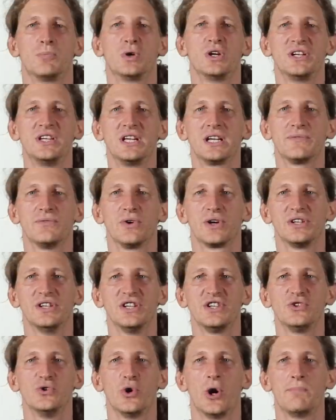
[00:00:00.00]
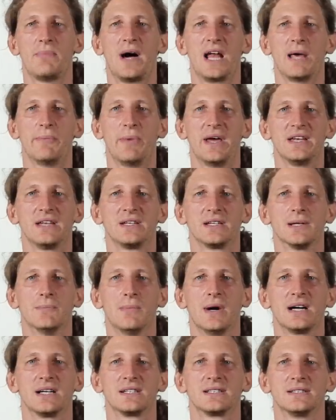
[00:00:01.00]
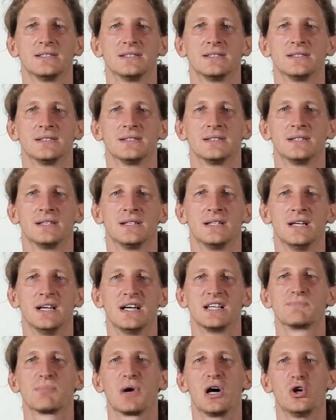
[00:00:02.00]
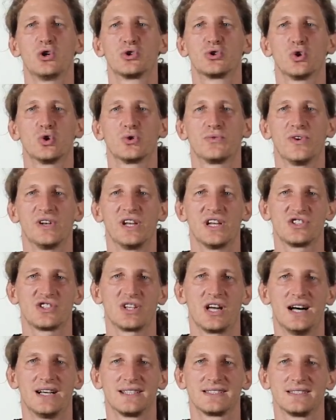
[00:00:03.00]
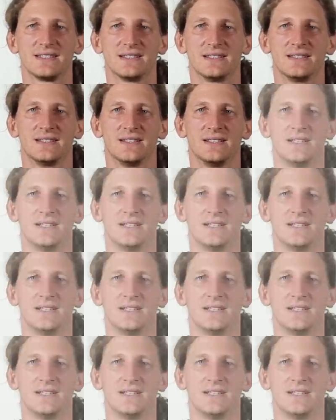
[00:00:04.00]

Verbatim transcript: Politik wird nicht nur an Parlamenten gemacht. Es braucht Druck von der Straße.